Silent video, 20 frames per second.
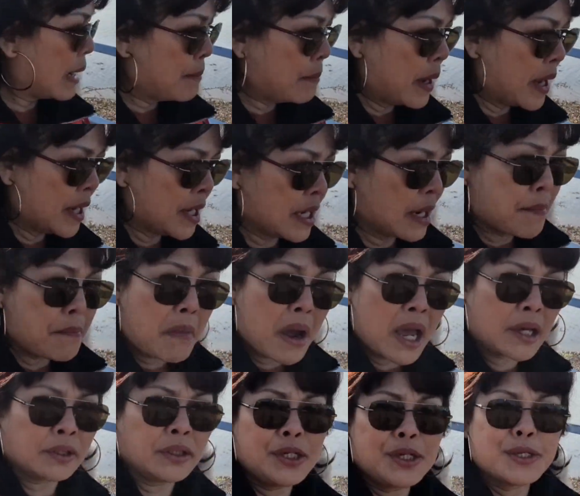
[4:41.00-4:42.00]
ทำให้ได้มา
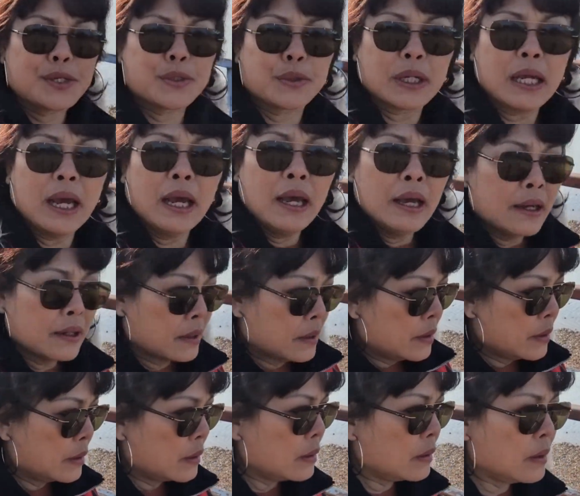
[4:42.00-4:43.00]
กที่สุด
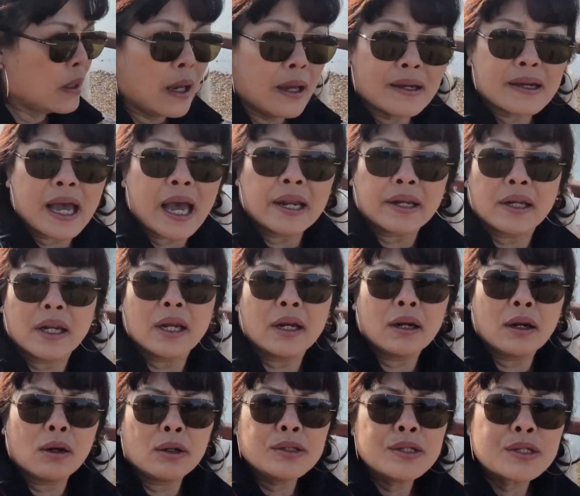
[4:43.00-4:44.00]
คือการดิน
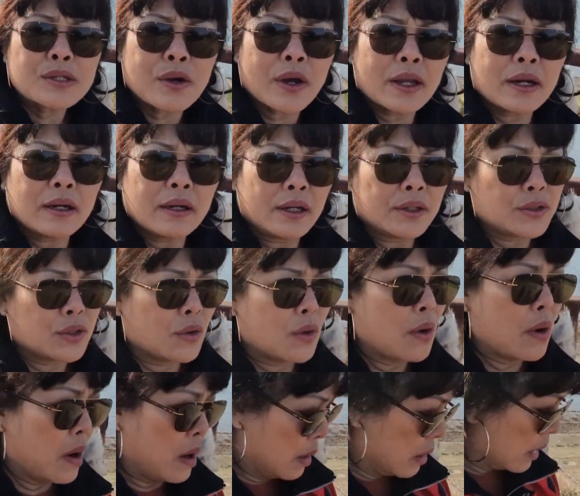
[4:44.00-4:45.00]
ล้นซอยเหลือเจ้า
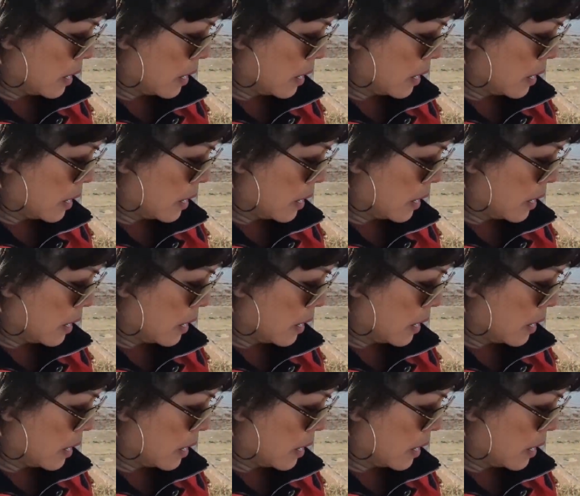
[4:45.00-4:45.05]
ของ